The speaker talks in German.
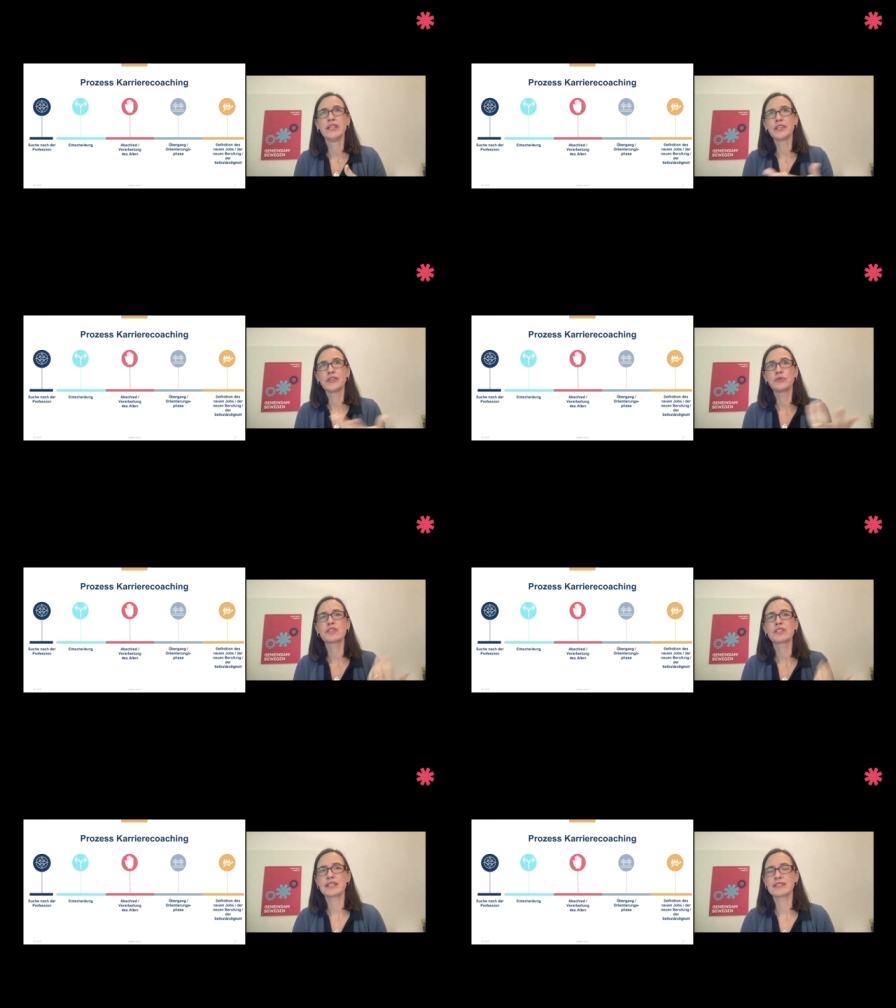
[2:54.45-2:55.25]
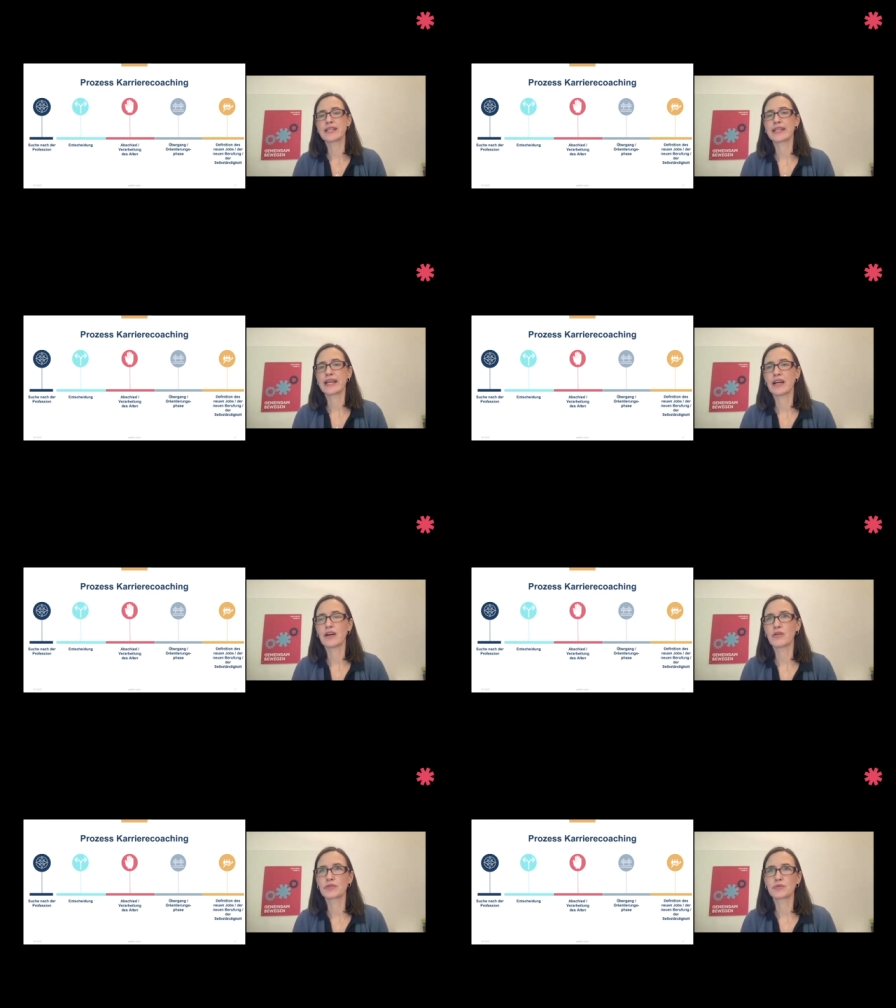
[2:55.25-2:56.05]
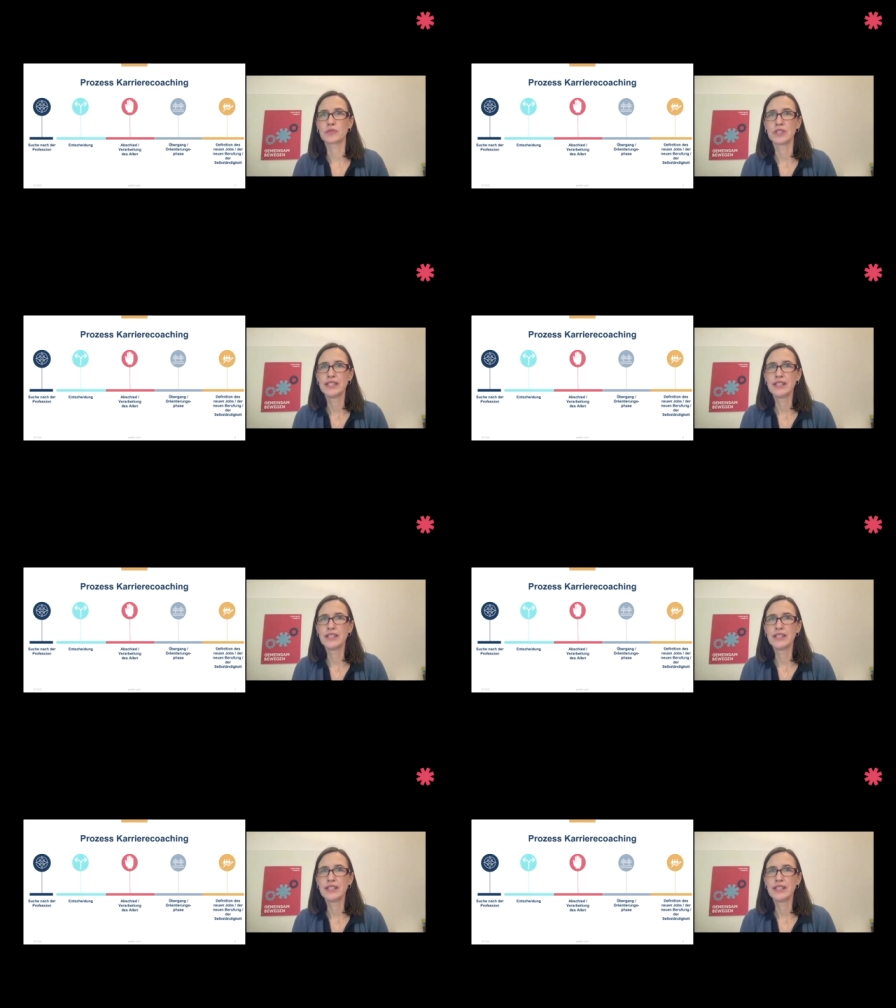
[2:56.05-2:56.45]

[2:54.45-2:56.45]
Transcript: Ich nutze da sehr gerne auch so